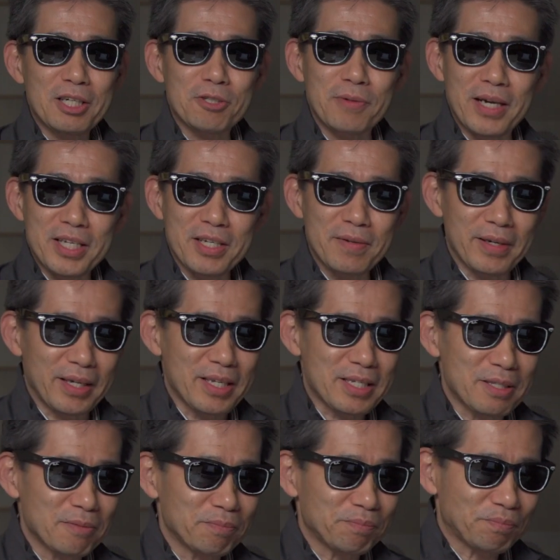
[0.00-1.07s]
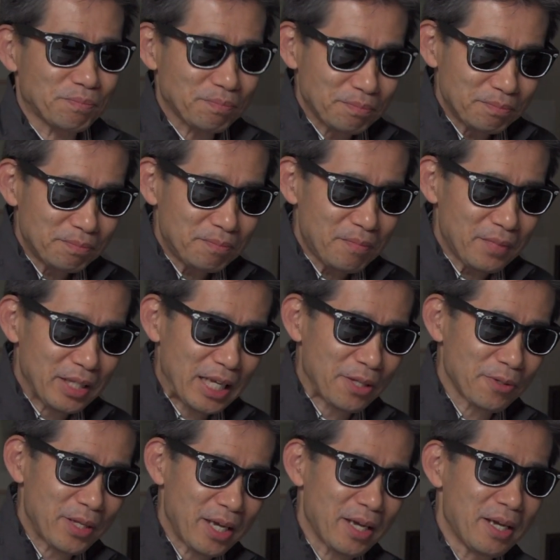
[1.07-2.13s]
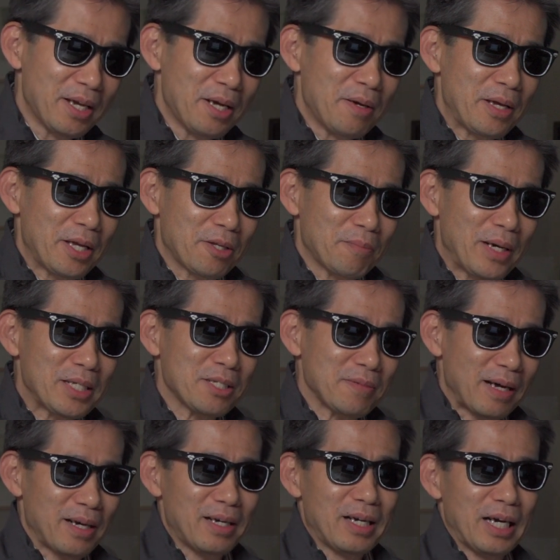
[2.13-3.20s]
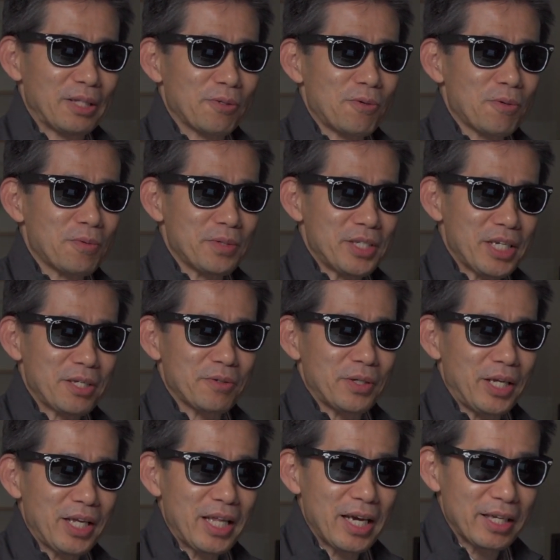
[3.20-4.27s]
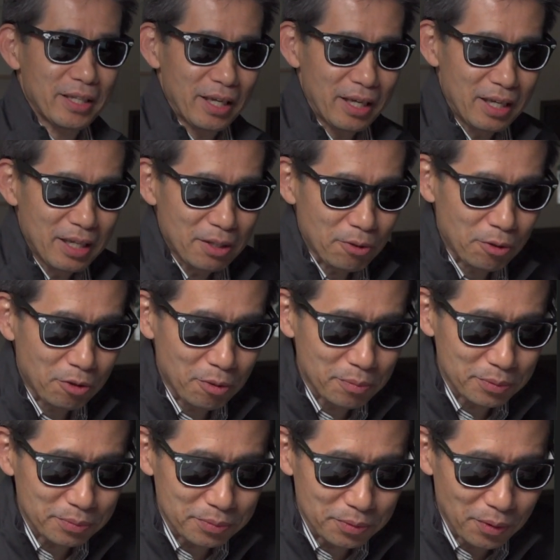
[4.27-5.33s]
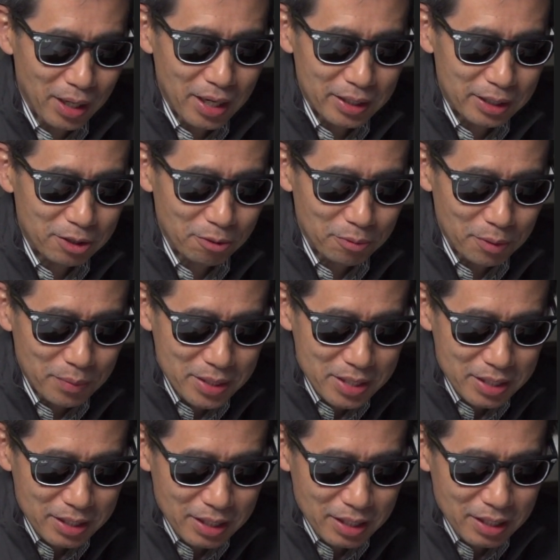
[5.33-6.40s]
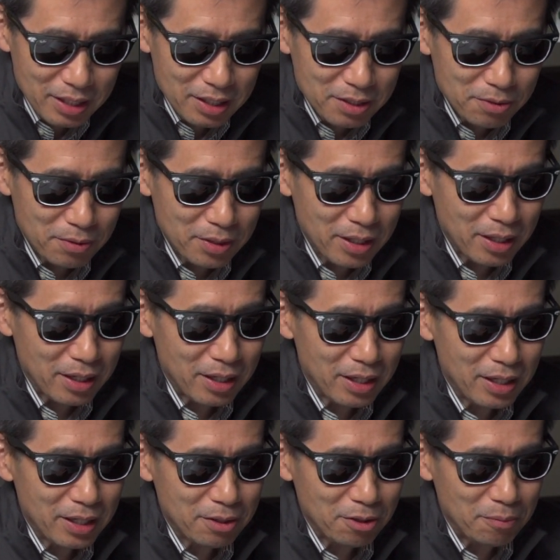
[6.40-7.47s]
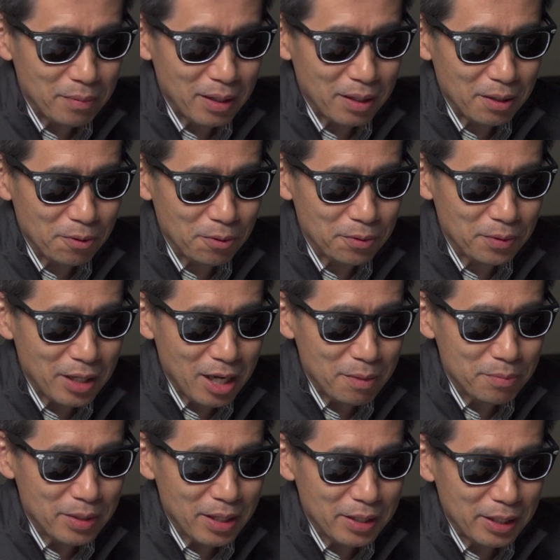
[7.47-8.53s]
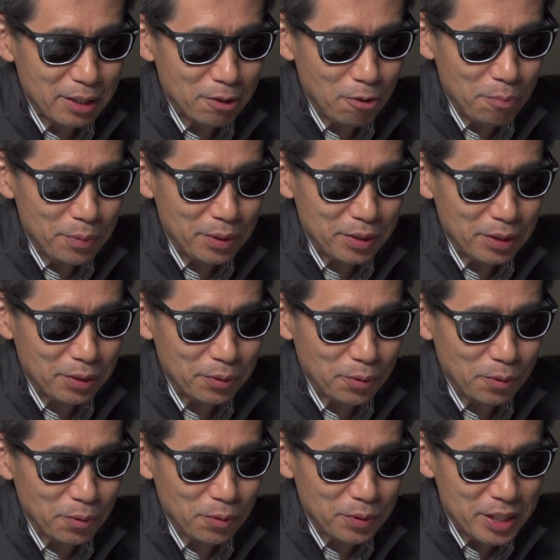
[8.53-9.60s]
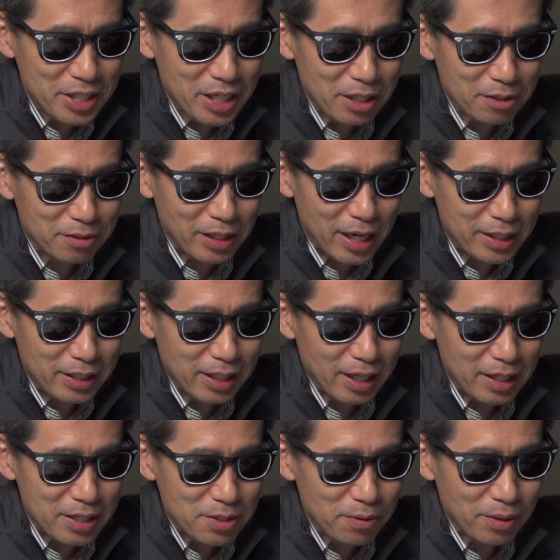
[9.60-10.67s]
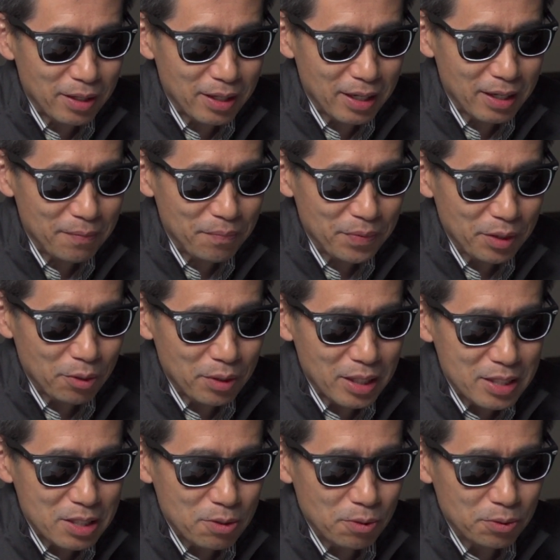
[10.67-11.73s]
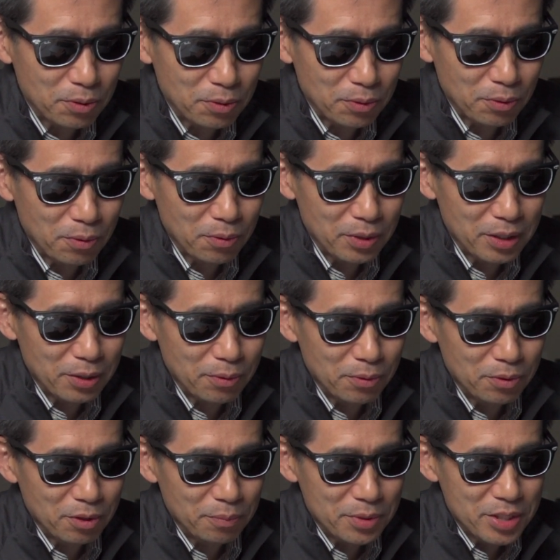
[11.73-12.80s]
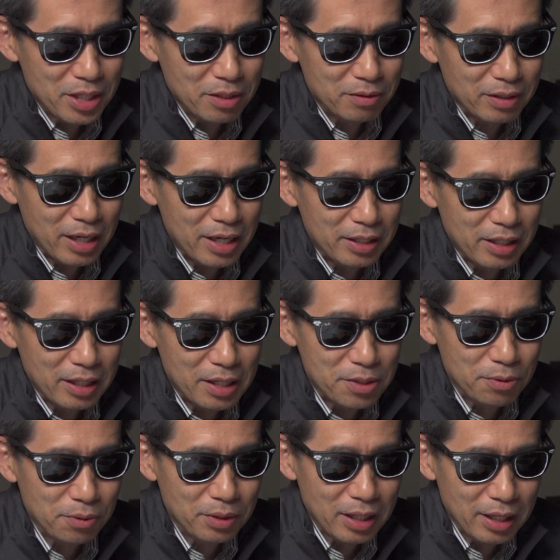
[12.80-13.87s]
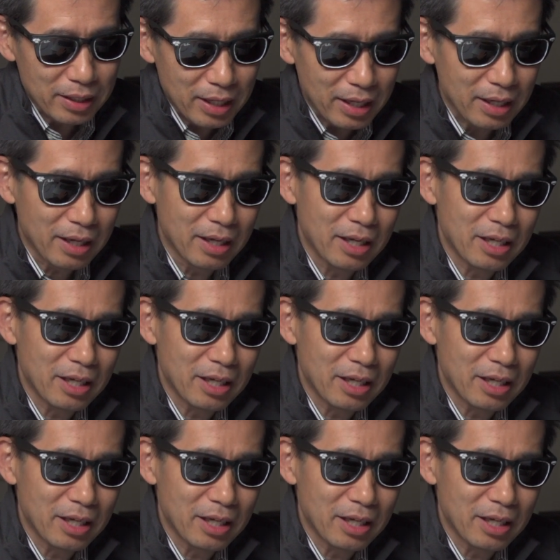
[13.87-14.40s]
食われちゃうわけです。なので、えーとまずはあのここにチェック入れないで取り込むのがいいと思います。それで、えー、と今このライブラリーコピーというところにチェックが入ってないそれからトランスコードのところに両方ともチェックが入ってない状態で、